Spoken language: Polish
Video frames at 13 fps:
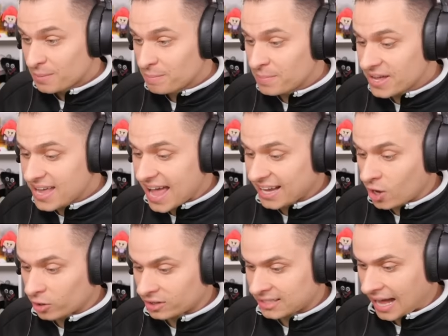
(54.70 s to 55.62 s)
Myje
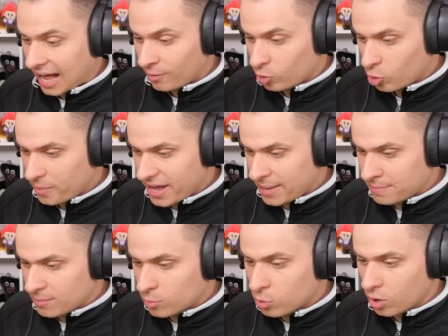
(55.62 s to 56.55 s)
kotka,
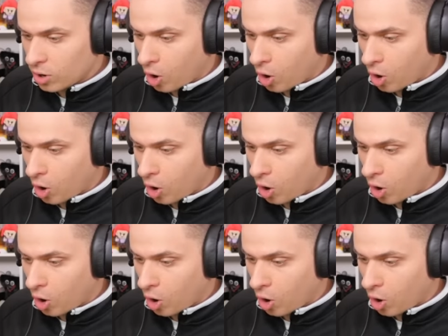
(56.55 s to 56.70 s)
umyjmy mu